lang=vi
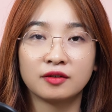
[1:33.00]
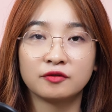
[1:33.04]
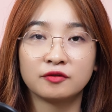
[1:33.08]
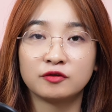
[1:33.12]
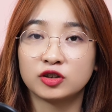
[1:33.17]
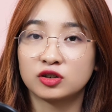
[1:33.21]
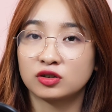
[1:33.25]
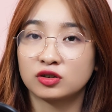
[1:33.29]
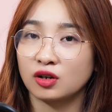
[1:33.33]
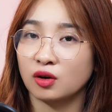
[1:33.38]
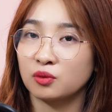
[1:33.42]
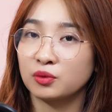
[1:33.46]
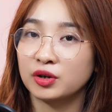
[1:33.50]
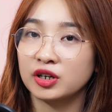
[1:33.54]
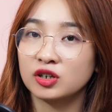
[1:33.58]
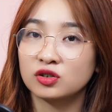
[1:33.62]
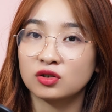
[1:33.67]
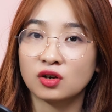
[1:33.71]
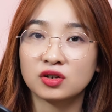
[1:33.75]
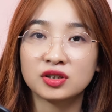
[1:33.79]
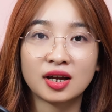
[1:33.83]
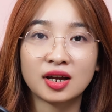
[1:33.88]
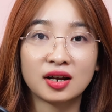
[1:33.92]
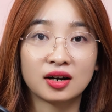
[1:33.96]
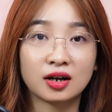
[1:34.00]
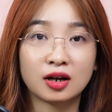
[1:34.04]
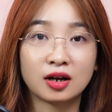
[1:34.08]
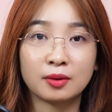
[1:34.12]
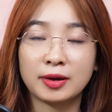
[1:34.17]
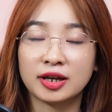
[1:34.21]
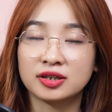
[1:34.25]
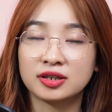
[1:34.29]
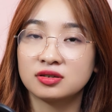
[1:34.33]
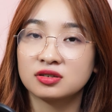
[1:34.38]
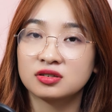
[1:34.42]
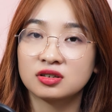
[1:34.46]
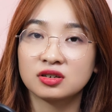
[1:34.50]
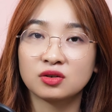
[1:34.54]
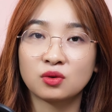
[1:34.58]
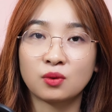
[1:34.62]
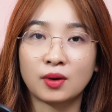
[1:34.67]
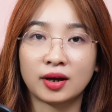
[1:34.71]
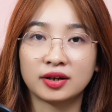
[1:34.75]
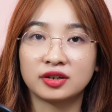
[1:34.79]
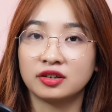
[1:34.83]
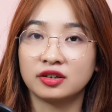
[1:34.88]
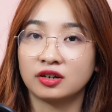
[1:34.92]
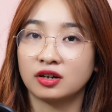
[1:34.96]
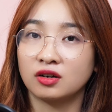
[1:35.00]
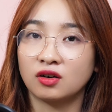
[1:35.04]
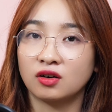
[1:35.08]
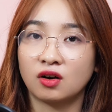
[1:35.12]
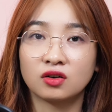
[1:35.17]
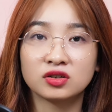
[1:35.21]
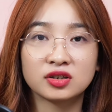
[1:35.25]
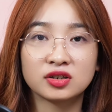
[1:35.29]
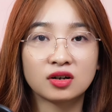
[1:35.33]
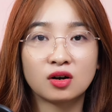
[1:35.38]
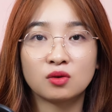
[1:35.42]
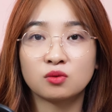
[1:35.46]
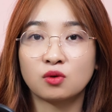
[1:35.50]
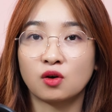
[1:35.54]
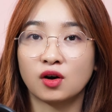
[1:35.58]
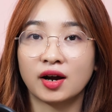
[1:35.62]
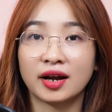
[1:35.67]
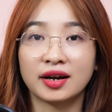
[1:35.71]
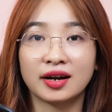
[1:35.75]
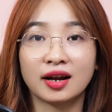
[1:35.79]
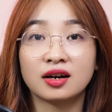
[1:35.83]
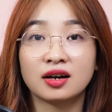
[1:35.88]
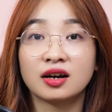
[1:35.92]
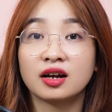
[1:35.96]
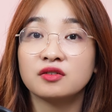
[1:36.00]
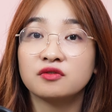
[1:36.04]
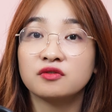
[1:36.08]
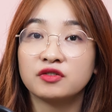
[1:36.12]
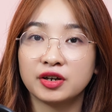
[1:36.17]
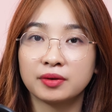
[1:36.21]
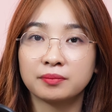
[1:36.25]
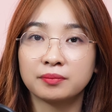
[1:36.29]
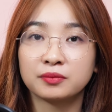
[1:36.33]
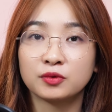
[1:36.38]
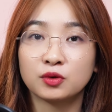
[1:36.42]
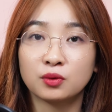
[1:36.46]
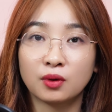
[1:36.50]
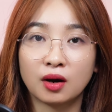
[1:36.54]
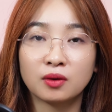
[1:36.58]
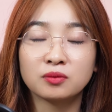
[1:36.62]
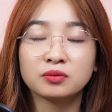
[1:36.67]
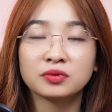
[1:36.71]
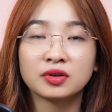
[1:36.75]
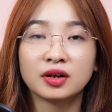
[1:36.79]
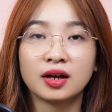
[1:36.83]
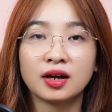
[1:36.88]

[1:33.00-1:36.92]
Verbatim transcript: vì trong khi rõ ràng là các bé chưa sinh hoạt thì nó sẽ không có khả năng gây viêm đúng không